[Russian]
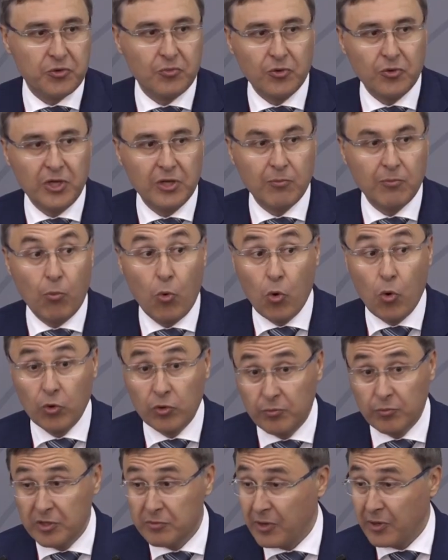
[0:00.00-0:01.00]
почему нет,
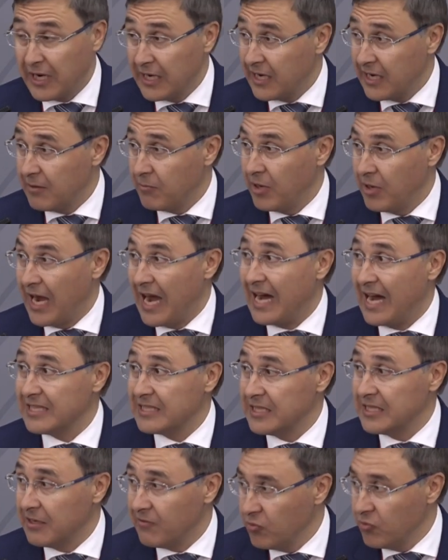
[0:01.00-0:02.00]
могут быть программы
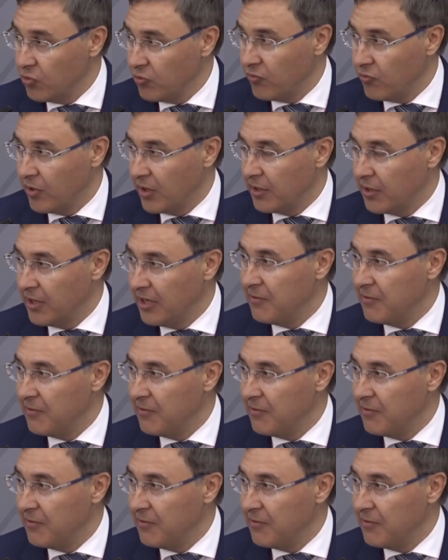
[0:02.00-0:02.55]
основного основного